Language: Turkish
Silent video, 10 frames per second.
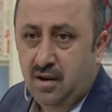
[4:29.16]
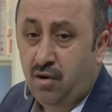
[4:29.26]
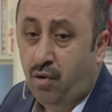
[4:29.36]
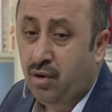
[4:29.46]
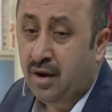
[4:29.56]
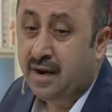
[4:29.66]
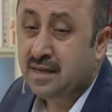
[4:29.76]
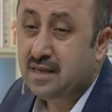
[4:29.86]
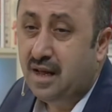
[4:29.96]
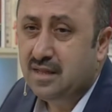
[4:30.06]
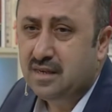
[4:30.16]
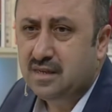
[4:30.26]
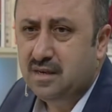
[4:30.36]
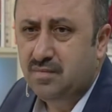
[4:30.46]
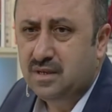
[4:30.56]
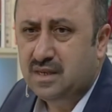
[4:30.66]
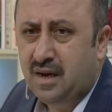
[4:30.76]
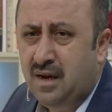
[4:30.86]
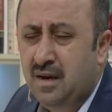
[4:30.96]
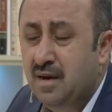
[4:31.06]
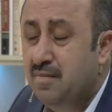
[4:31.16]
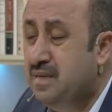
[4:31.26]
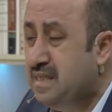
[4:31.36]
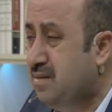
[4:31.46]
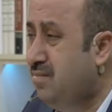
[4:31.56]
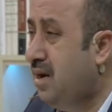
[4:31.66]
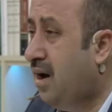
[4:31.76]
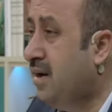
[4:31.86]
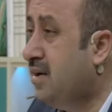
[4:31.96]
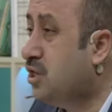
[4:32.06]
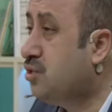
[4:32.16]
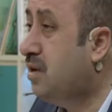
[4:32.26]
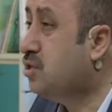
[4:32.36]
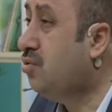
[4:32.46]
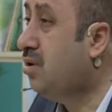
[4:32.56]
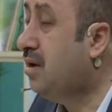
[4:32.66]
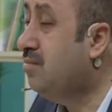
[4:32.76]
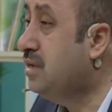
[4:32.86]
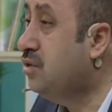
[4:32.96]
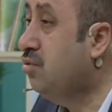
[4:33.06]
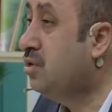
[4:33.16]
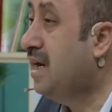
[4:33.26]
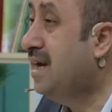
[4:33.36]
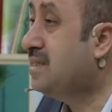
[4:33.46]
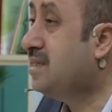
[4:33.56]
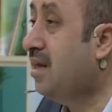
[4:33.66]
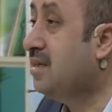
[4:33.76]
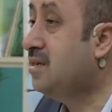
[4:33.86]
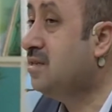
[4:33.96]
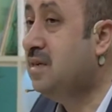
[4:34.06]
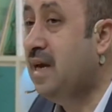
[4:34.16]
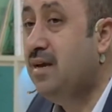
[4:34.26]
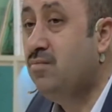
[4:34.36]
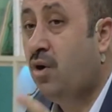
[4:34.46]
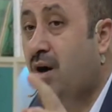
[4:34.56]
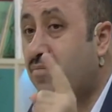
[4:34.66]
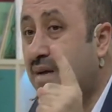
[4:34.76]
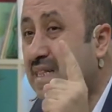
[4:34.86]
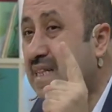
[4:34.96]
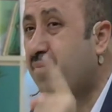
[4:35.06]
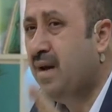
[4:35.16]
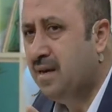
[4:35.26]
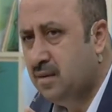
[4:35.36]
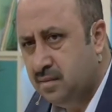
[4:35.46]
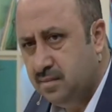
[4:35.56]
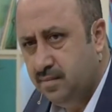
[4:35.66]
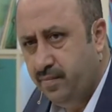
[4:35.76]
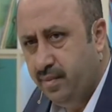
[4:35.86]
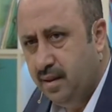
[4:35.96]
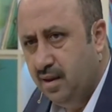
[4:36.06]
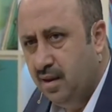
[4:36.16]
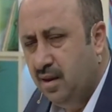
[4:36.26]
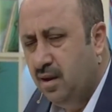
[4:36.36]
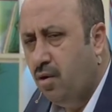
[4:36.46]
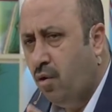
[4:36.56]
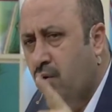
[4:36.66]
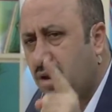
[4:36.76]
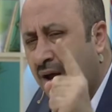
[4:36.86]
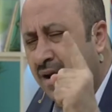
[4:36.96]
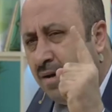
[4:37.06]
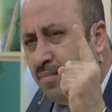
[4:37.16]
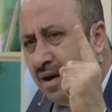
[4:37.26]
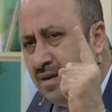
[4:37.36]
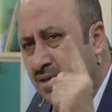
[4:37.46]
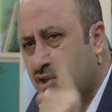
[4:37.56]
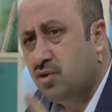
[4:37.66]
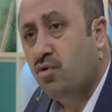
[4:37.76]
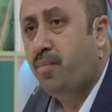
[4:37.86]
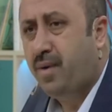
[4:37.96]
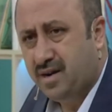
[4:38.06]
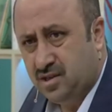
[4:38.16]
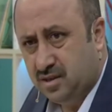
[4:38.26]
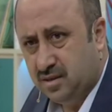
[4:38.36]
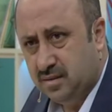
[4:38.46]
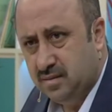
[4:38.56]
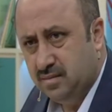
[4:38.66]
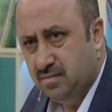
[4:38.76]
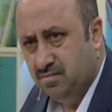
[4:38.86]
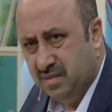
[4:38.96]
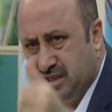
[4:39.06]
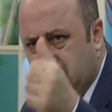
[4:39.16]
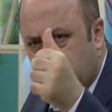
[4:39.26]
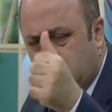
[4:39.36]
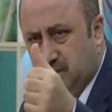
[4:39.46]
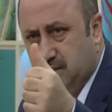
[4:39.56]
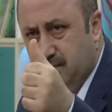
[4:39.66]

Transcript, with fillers: Onlara saldırdığımızda bizimle anlaşması olan bir ülkeye saldırdın ey Muhammed demeyin. Onlarla bağınızı kopartın. Bir,